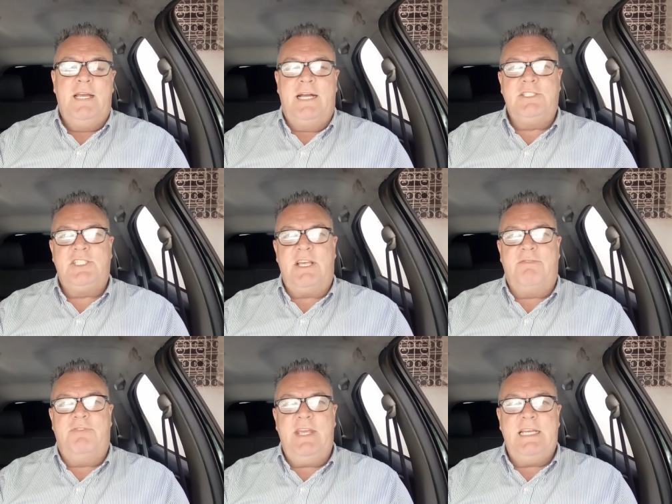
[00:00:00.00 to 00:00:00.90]
a
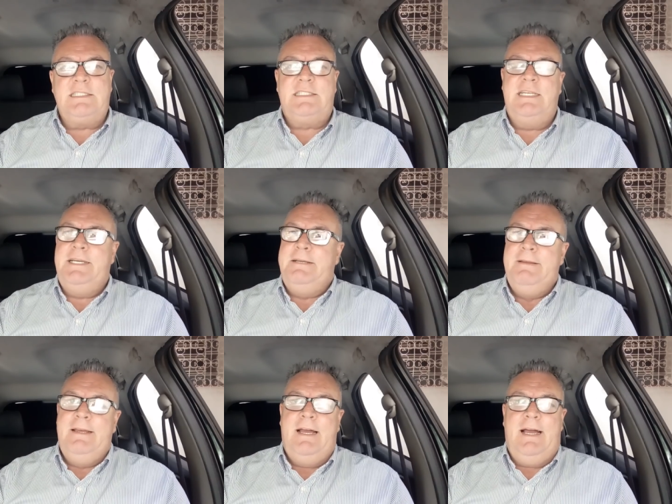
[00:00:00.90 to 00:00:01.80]
desavença,
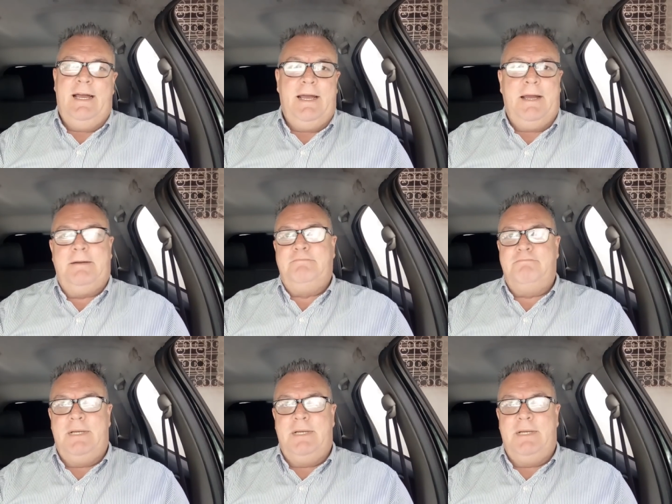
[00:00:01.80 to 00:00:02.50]
a,